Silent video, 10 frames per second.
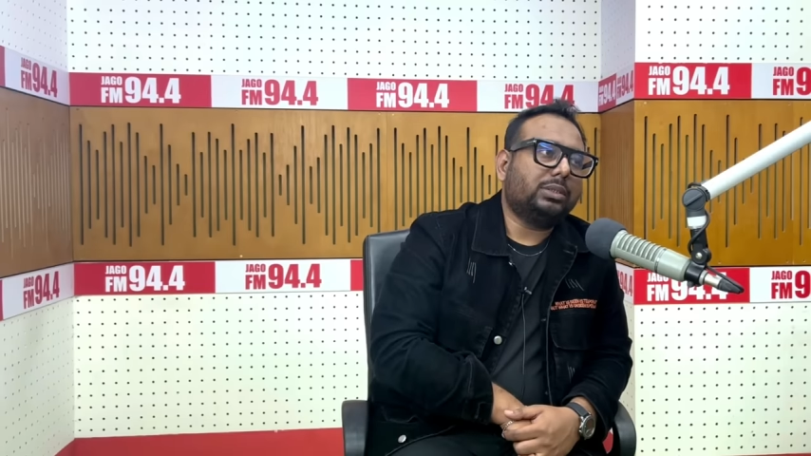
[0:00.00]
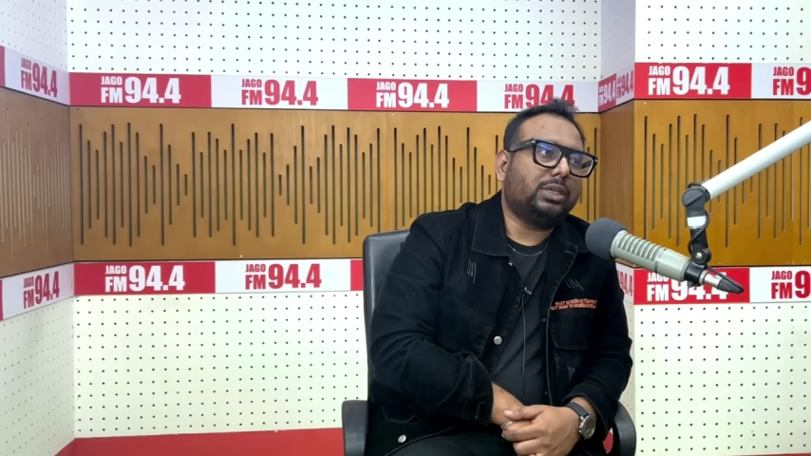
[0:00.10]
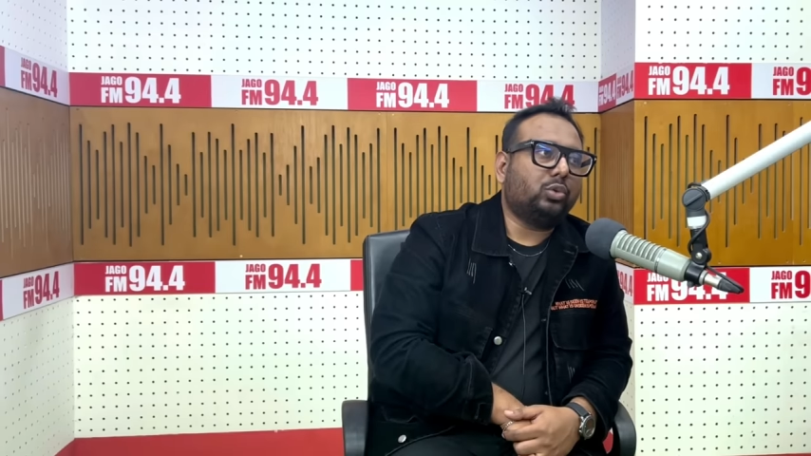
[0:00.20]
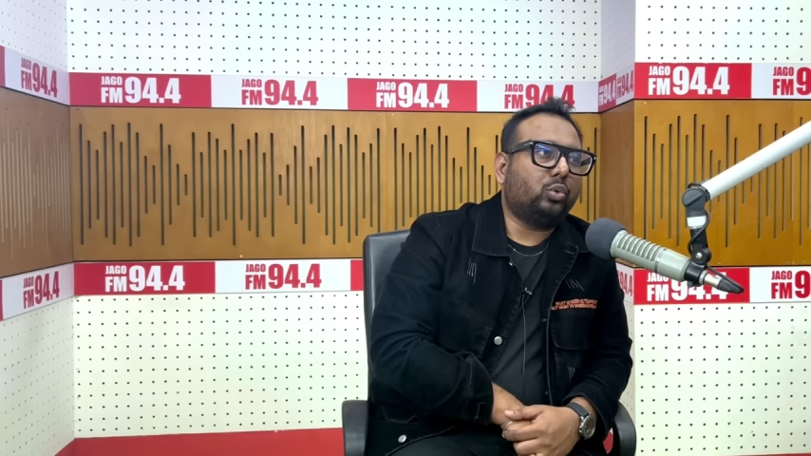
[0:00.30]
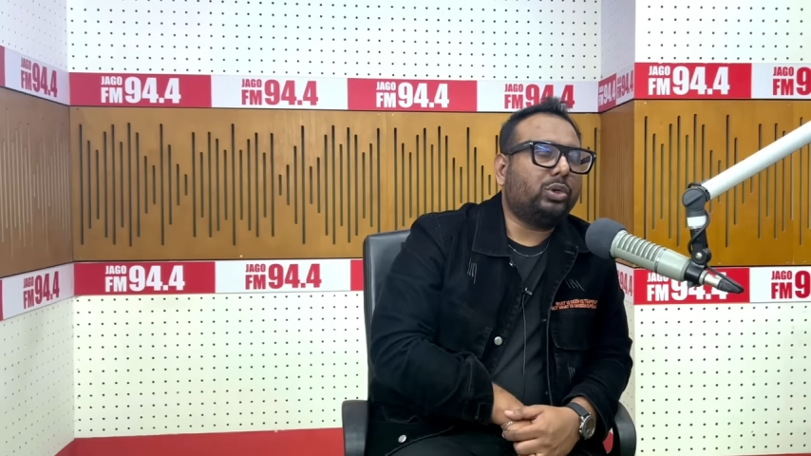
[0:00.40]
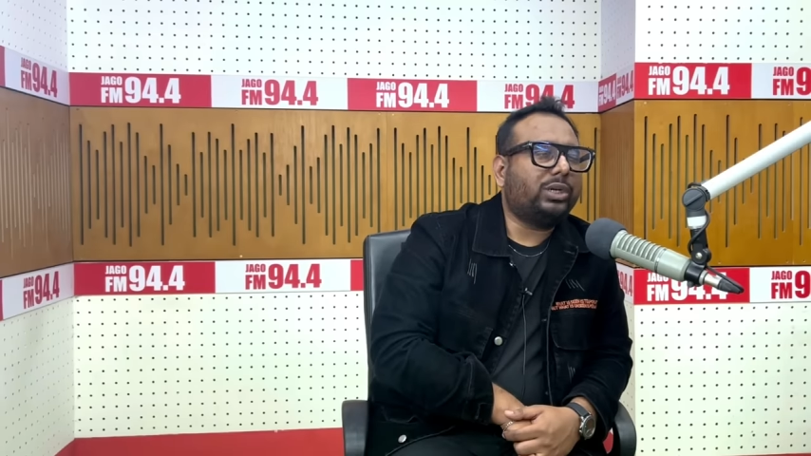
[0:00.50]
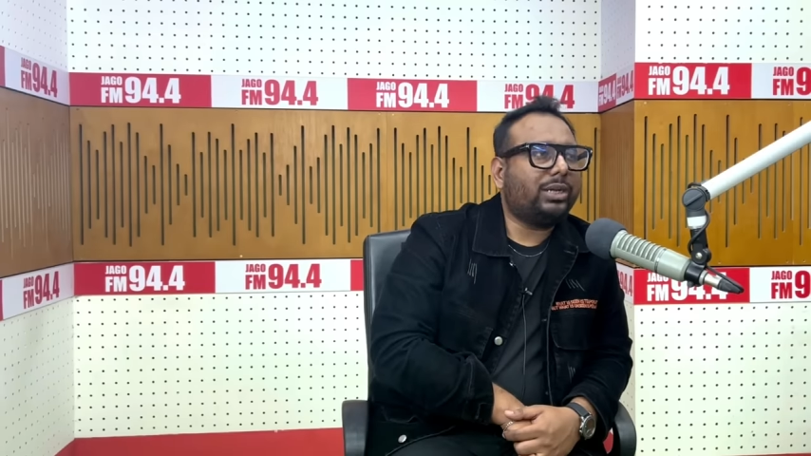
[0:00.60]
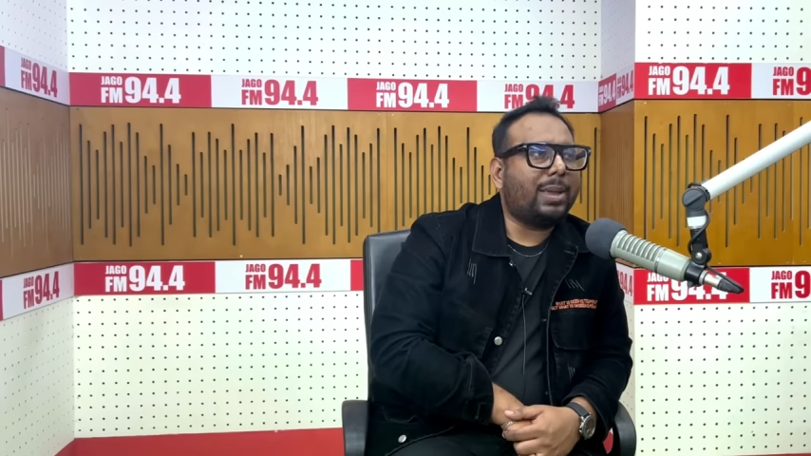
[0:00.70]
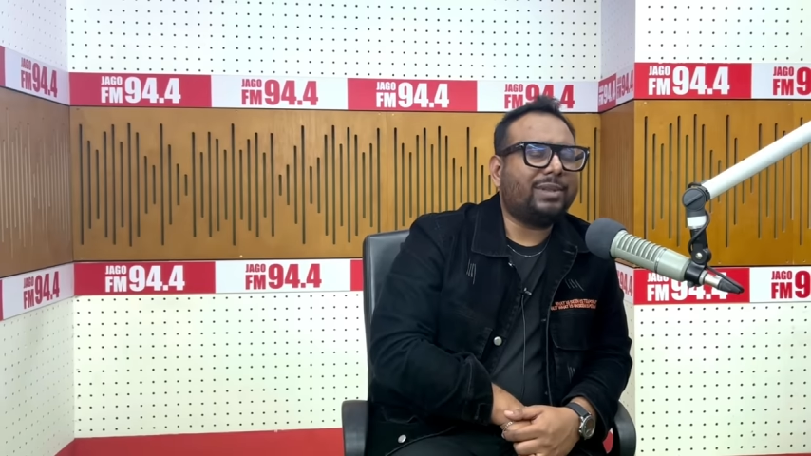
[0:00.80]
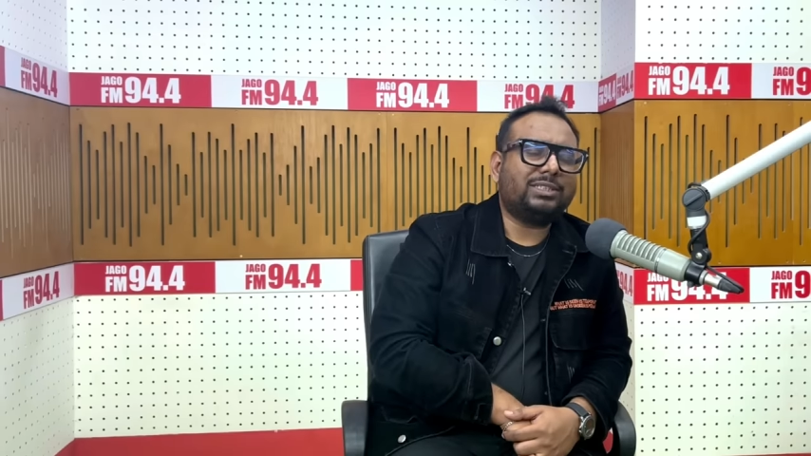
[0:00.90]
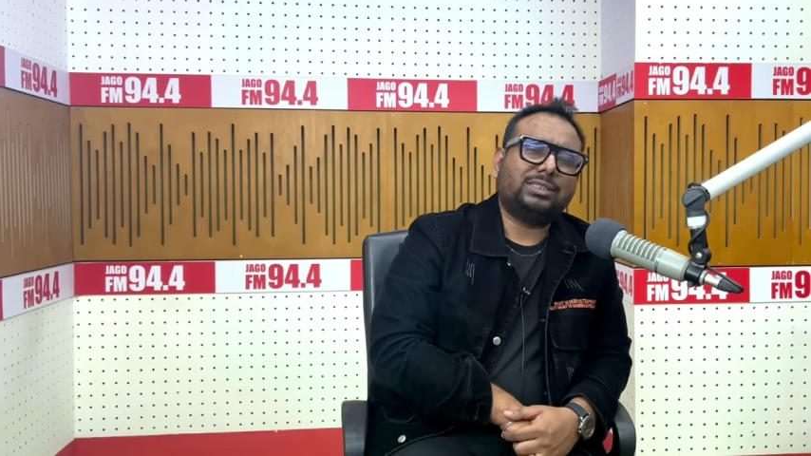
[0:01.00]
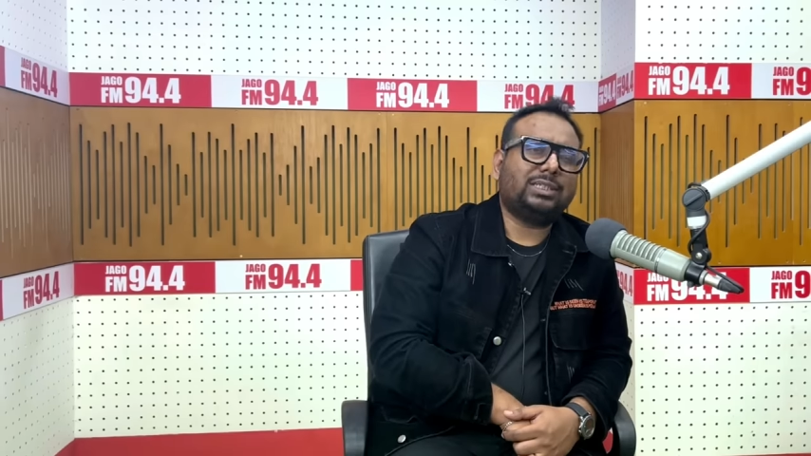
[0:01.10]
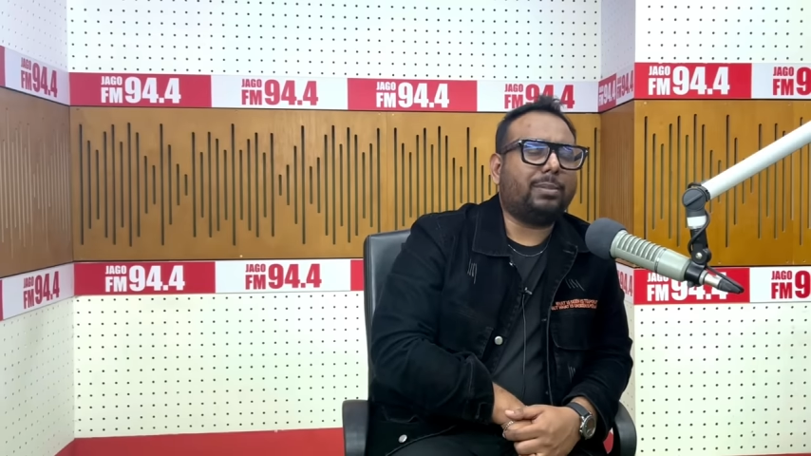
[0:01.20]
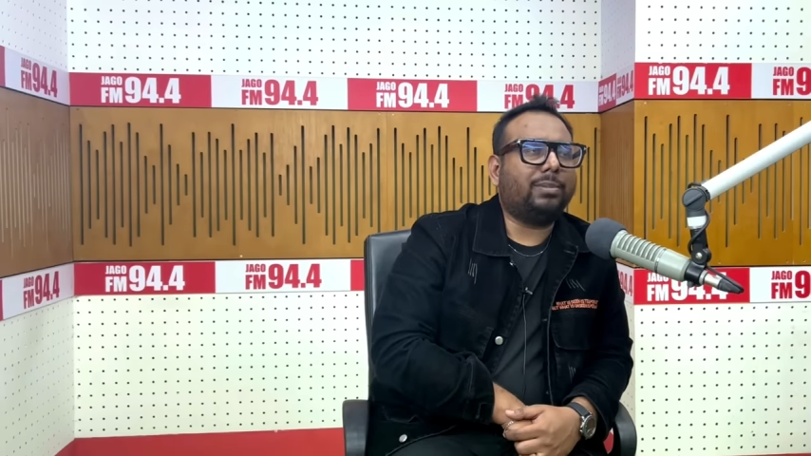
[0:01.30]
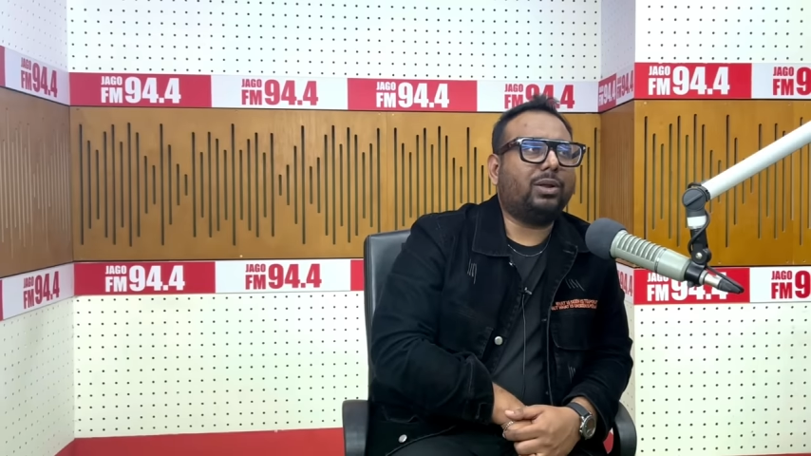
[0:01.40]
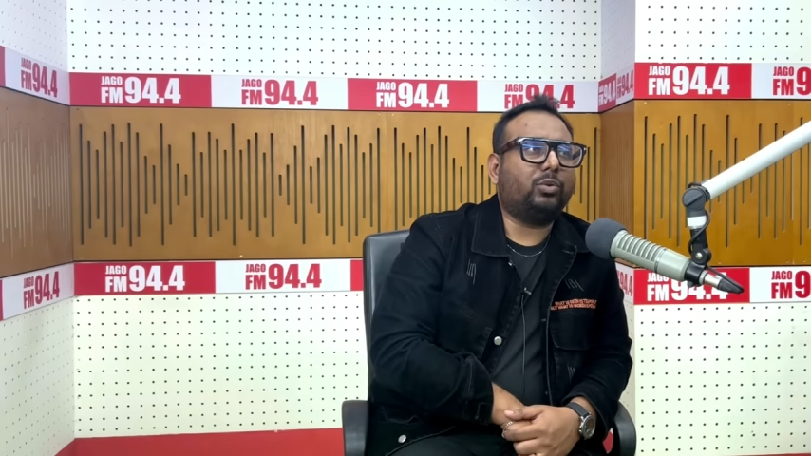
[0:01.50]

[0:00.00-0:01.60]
কিন্তু ওটিটি আমাদের দেশে আমরা